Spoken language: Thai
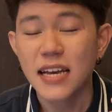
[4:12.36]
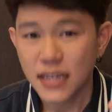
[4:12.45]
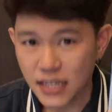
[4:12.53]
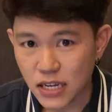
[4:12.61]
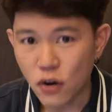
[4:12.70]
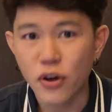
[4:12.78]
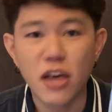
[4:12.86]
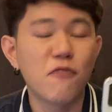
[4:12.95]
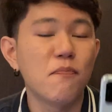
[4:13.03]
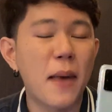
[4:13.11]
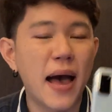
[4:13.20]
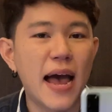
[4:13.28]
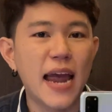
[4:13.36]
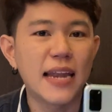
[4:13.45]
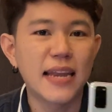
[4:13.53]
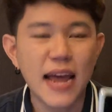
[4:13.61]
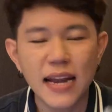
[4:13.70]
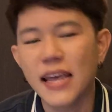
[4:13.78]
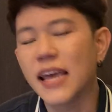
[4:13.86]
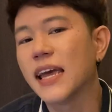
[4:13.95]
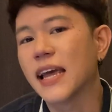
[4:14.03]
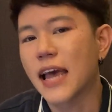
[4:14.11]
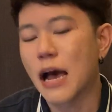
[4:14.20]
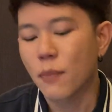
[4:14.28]
ที โอ เอฟ มาให้นั่
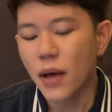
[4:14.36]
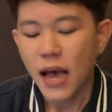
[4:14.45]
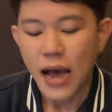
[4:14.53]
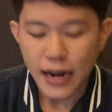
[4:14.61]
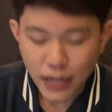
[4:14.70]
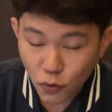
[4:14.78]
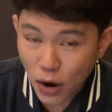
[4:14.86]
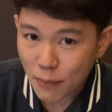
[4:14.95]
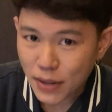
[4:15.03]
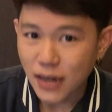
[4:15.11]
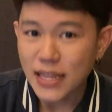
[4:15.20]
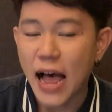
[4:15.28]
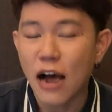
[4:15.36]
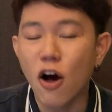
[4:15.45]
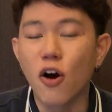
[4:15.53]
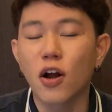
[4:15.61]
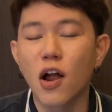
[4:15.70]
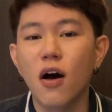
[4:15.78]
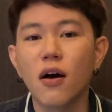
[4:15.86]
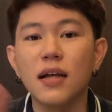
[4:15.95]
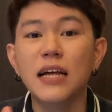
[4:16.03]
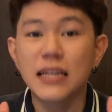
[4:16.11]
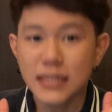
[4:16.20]
นเองครับอันนี้คือความแตกต่างของกล้อง